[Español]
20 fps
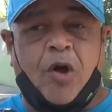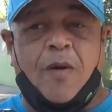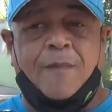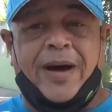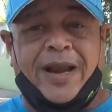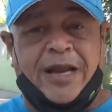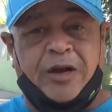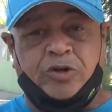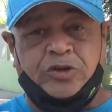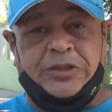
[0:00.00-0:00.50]
con
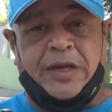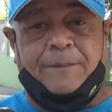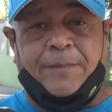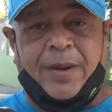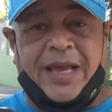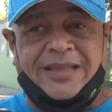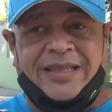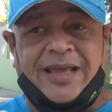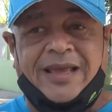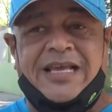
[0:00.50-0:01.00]
Marino
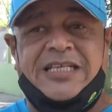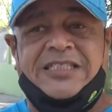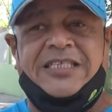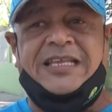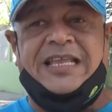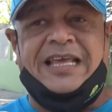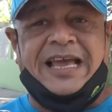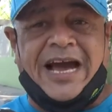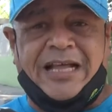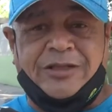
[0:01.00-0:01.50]
Zapete y el
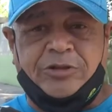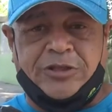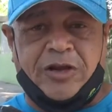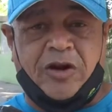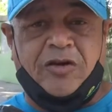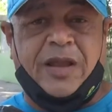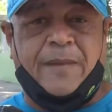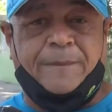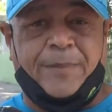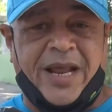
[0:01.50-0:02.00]
sindicato a
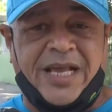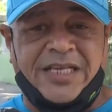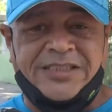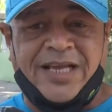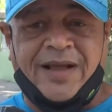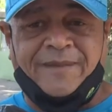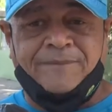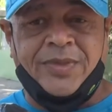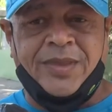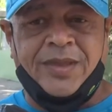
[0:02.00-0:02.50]
través de la prensa.